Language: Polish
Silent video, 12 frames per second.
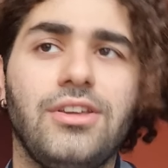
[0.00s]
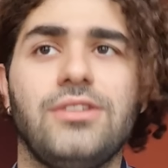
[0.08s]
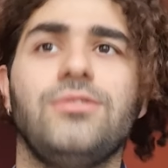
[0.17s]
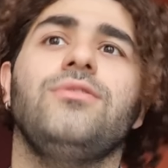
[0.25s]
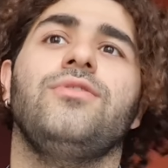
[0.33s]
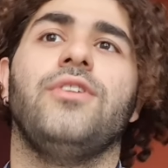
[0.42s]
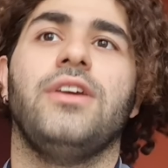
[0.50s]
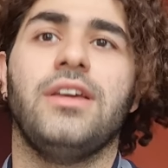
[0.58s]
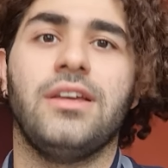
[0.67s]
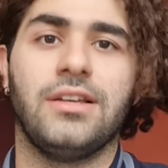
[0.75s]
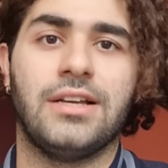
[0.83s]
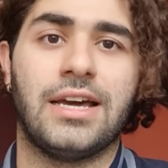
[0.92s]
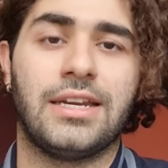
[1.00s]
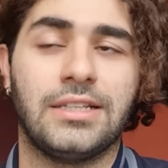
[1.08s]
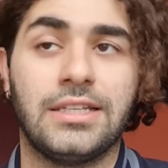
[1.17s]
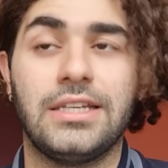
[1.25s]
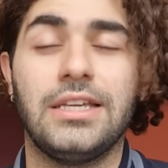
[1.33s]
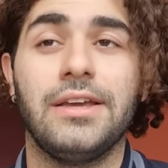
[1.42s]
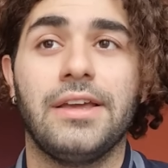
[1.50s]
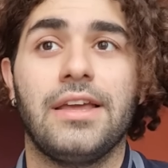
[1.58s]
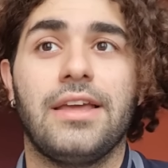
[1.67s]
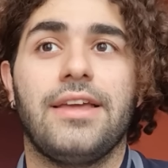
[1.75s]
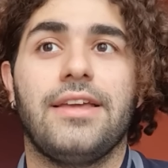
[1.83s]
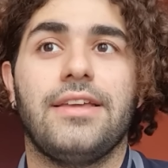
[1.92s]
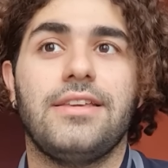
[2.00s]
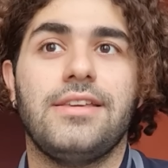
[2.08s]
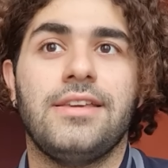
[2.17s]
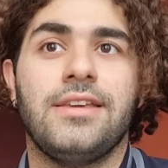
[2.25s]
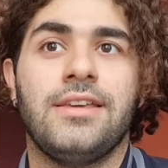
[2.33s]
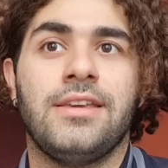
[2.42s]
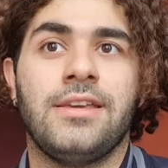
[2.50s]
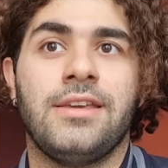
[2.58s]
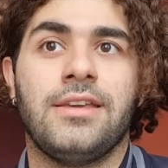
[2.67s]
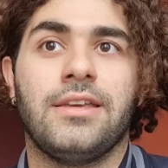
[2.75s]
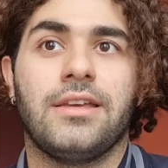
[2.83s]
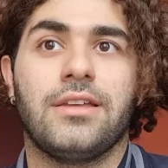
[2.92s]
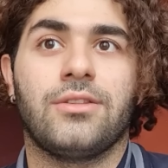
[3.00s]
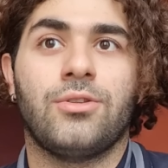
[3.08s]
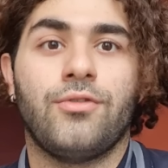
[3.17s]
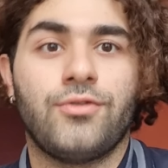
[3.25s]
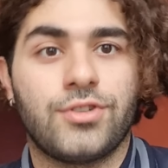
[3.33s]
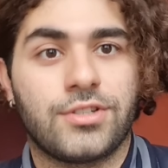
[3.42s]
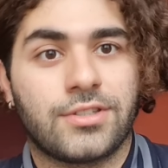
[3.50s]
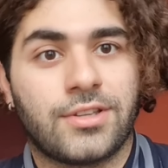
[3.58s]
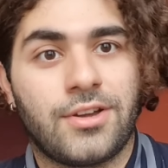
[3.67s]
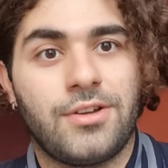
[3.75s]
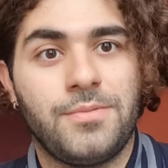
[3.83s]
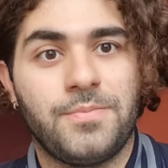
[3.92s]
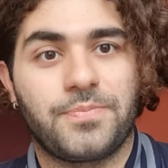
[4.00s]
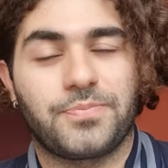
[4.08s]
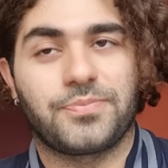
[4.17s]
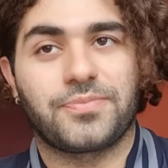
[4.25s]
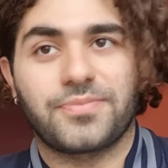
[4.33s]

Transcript: o Jezu, twoje garnki. I to wszystko